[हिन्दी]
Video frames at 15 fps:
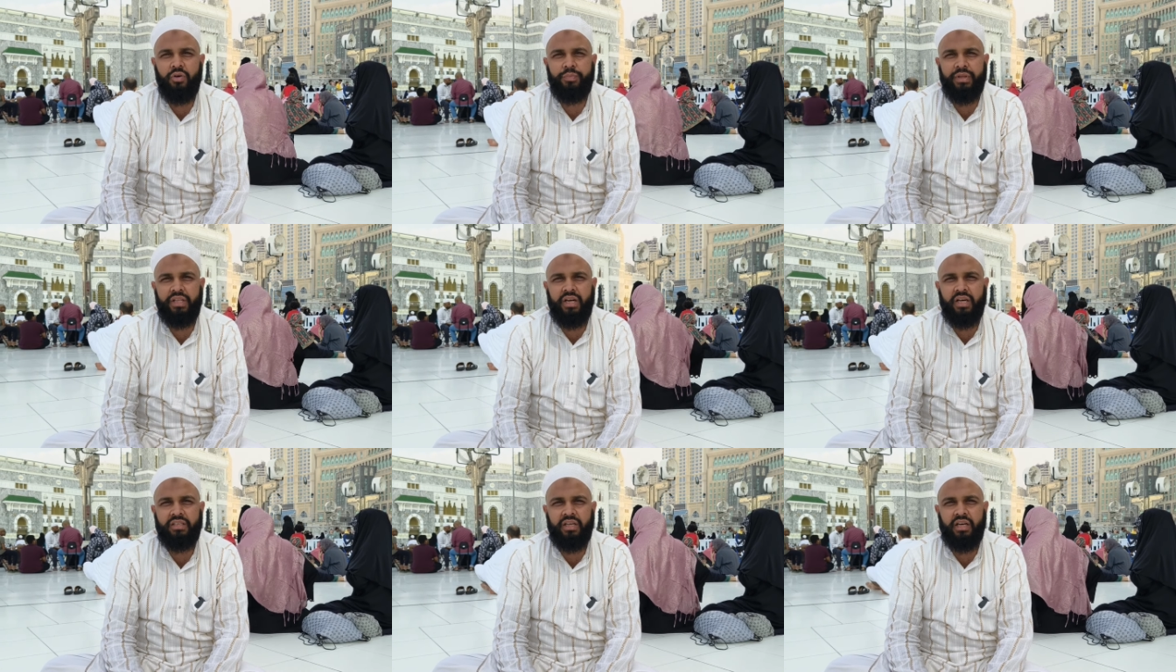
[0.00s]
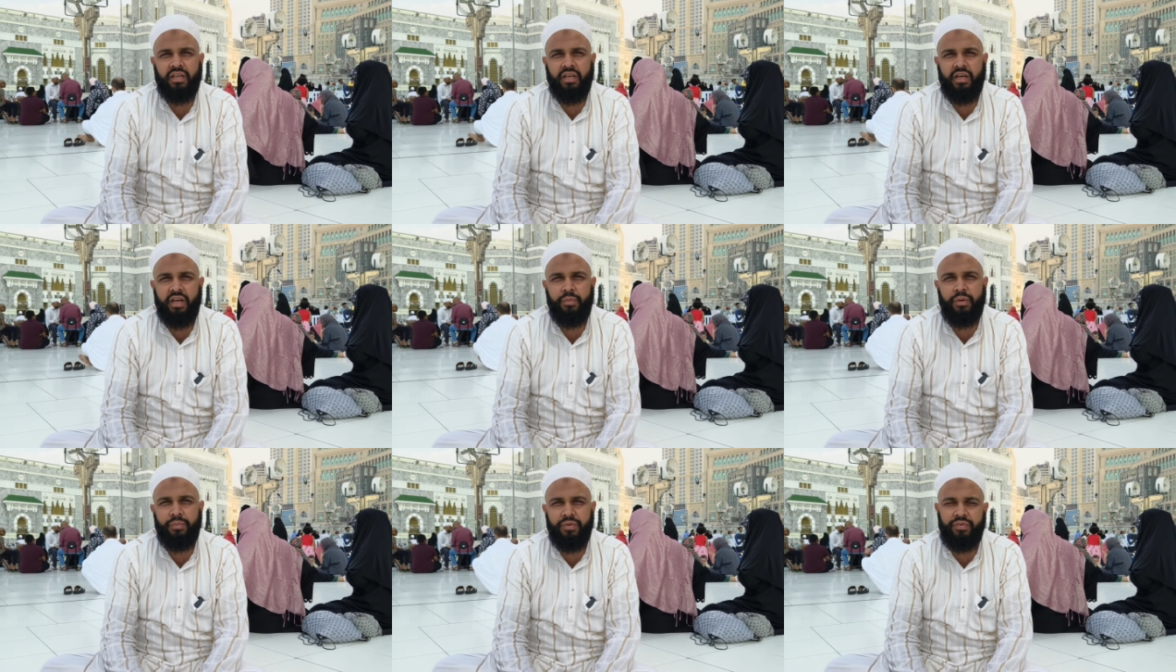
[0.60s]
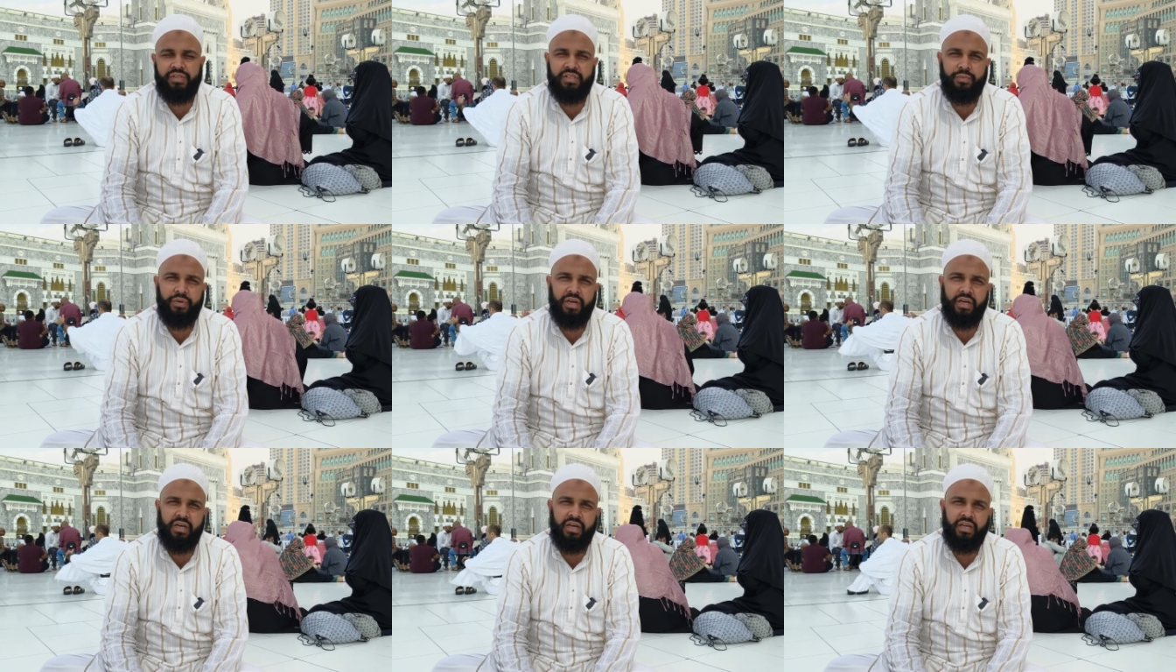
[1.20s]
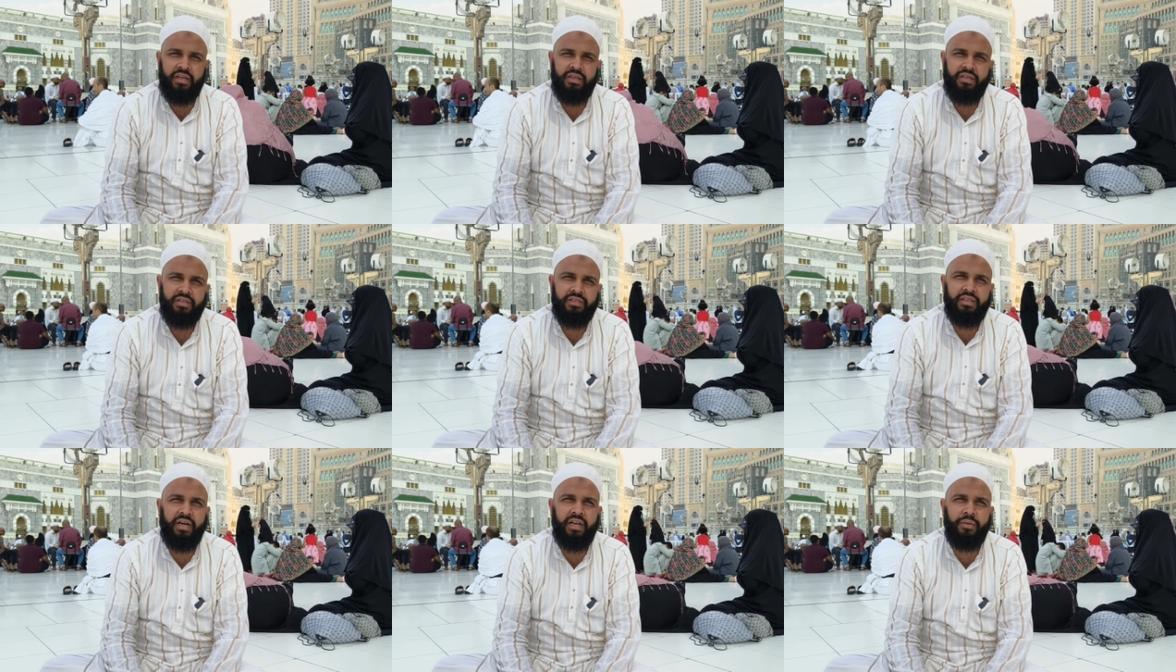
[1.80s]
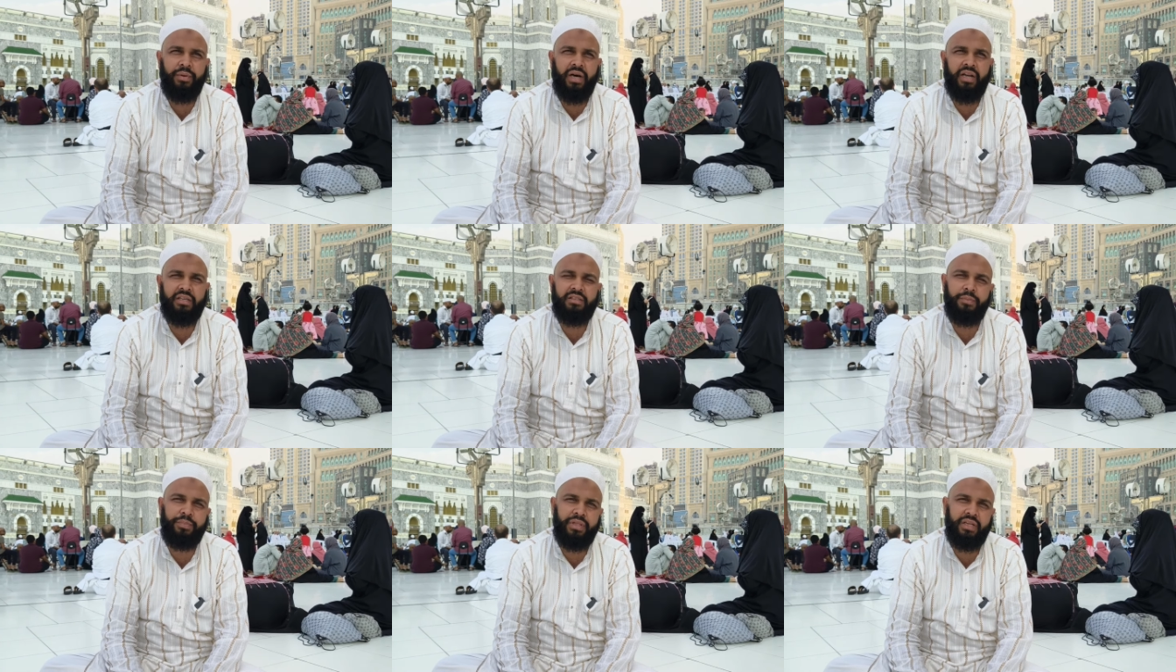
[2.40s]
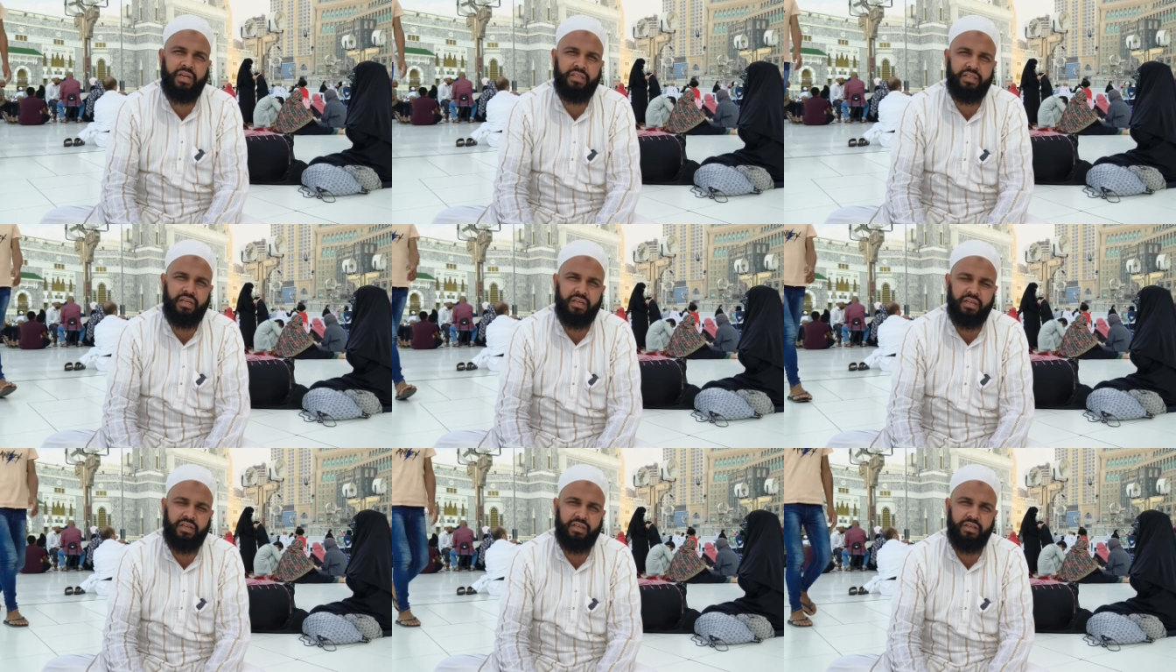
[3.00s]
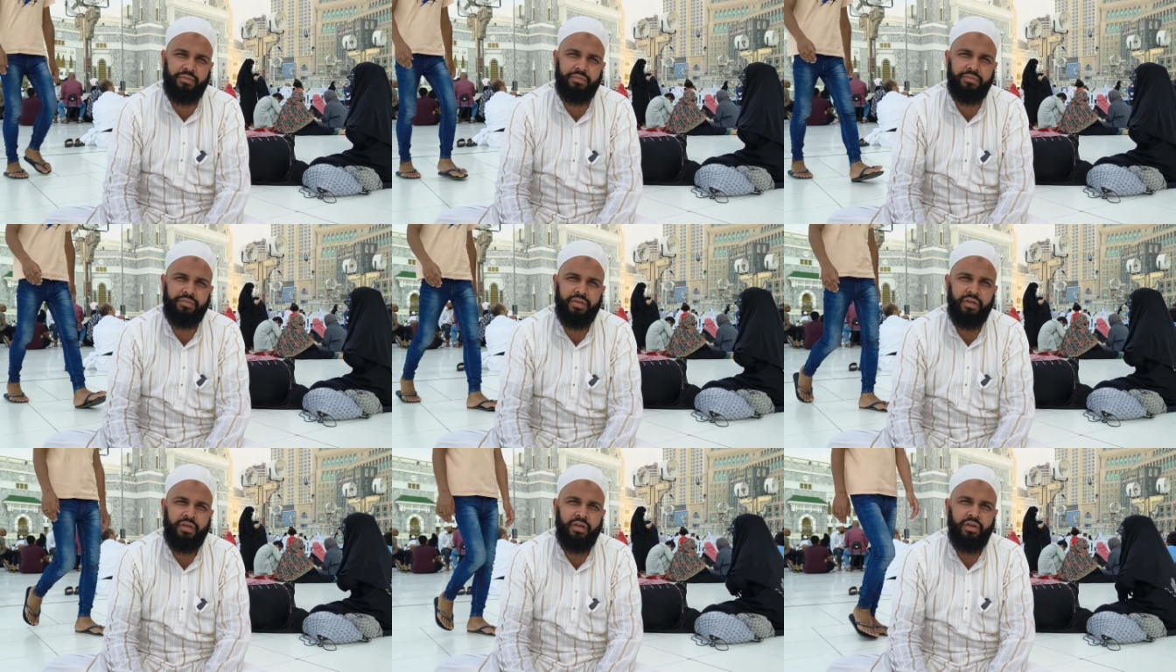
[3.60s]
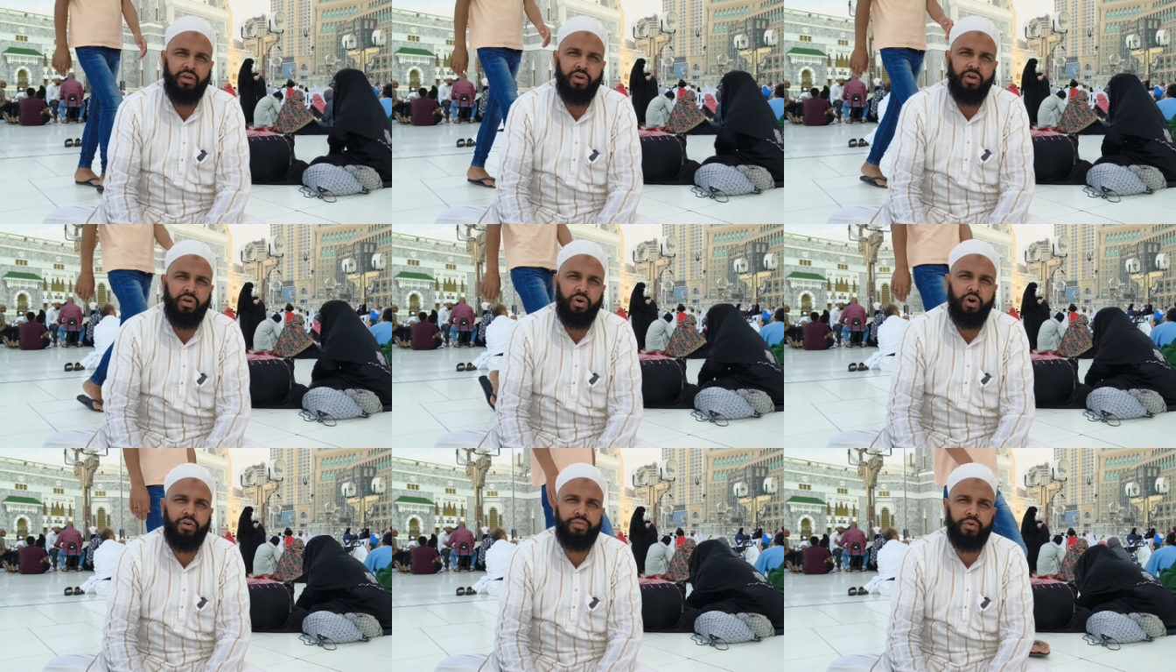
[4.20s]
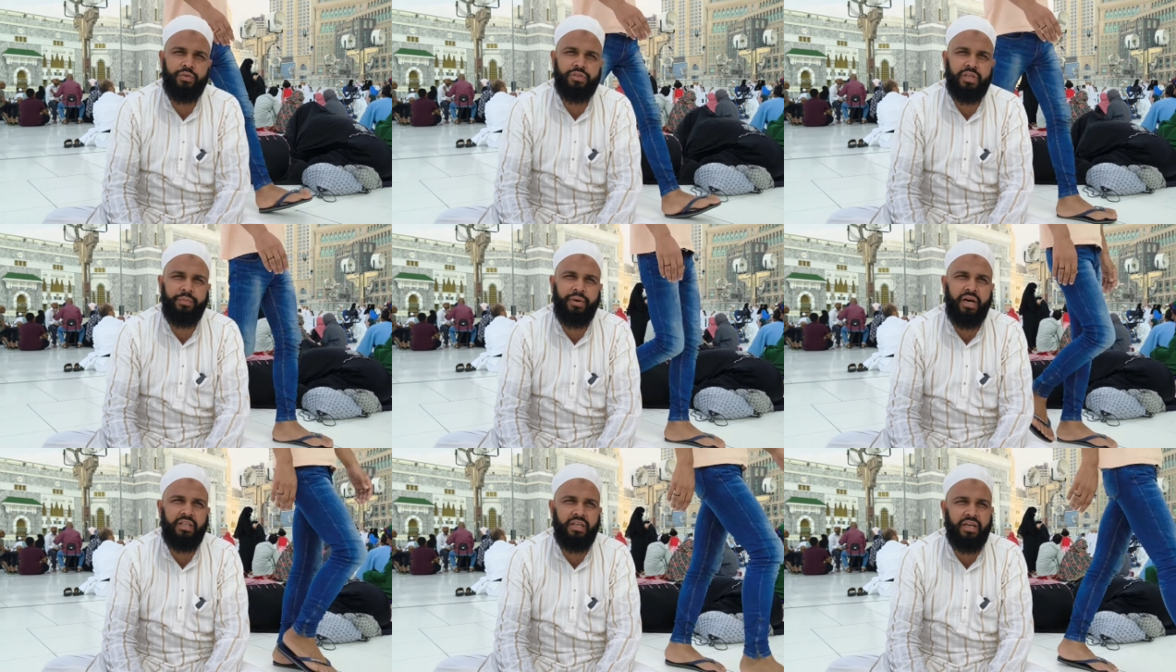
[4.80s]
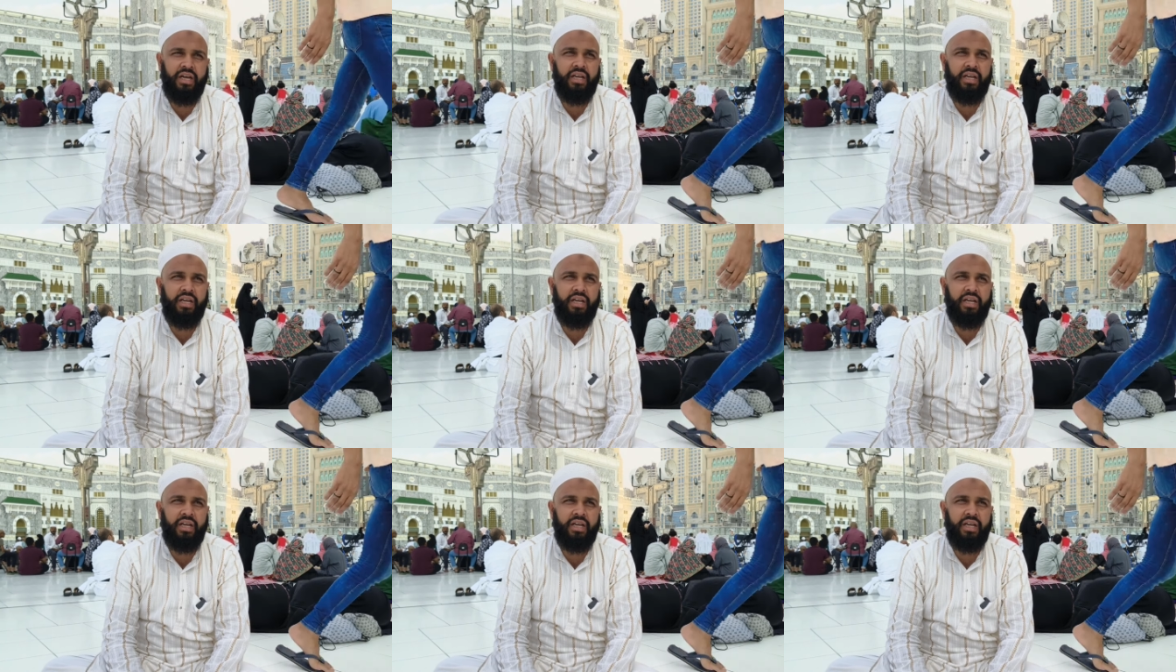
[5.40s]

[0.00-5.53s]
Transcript: अराउंड पंद्रह हज़ार के करीब हमें वीज़ा मिल रहा है साढ़े बारह से पंद्रह हज़ार के करीब और फिर उसके बाद